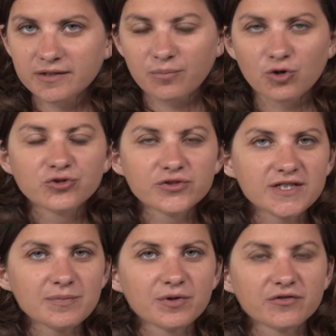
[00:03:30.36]

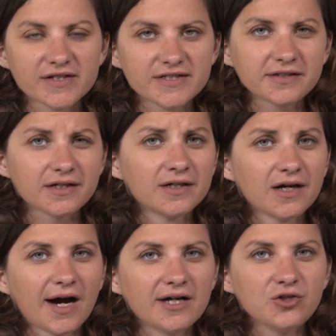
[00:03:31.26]
prototype, on va dire,
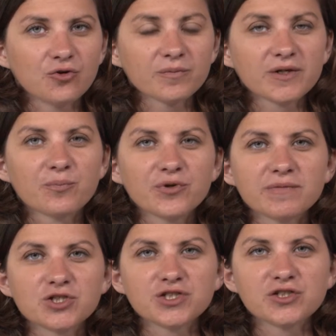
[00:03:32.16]
à Lyon, mais on peut
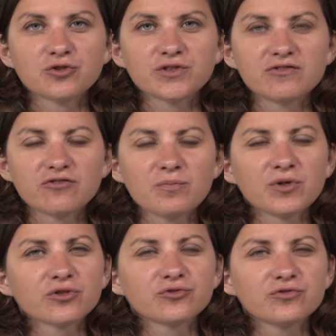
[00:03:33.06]
imaginer d'autres développements
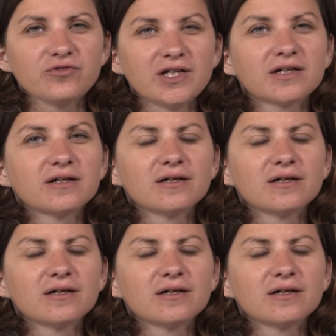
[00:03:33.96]
dans d'autres villes